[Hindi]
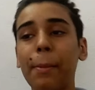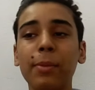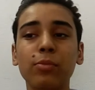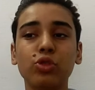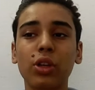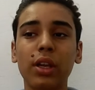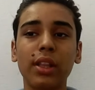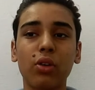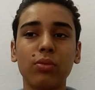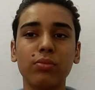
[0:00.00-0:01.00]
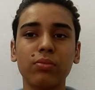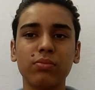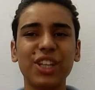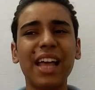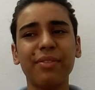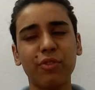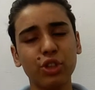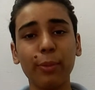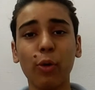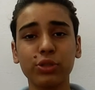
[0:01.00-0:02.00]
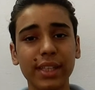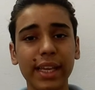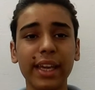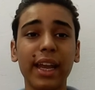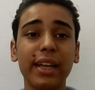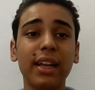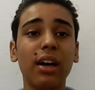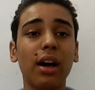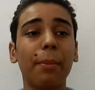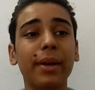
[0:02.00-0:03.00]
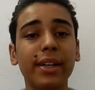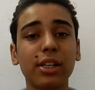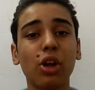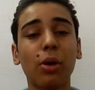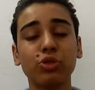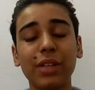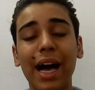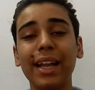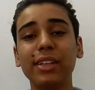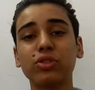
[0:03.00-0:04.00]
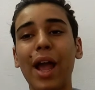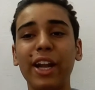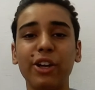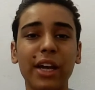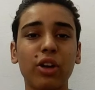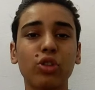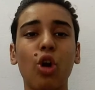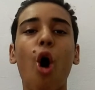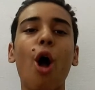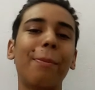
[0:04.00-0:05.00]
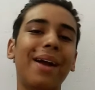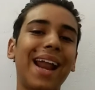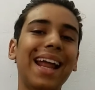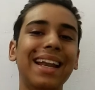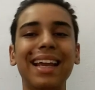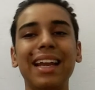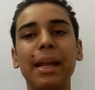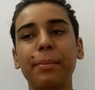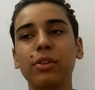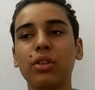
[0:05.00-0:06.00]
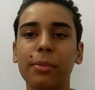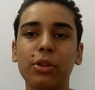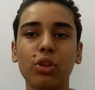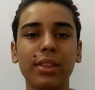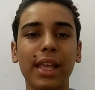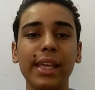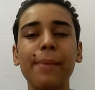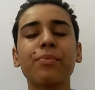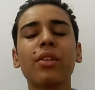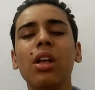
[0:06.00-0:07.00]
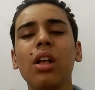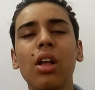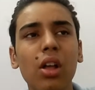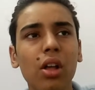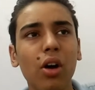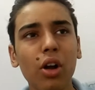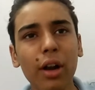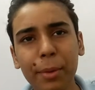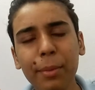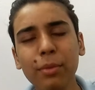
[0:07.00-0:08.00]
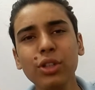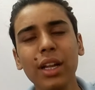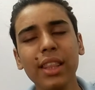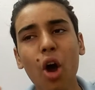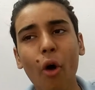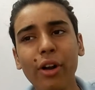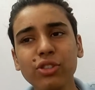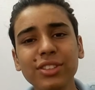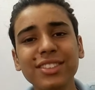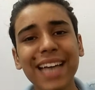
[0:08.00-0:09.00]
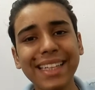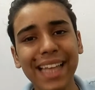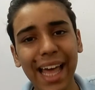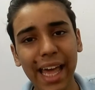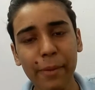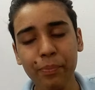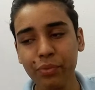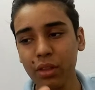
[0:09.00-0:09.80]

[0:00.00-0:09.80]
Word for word: अभी मुझे देखो फ्यूचर में हो सकता है कि है ना अपने टिकटॉक सुधारे इसको एडिटर को थोड़ा और बढ़ाए लेकिन अभी तो अभी तो और अभी भी मुझे लगता है ऑडियंस थोड़ी ज़्यादा है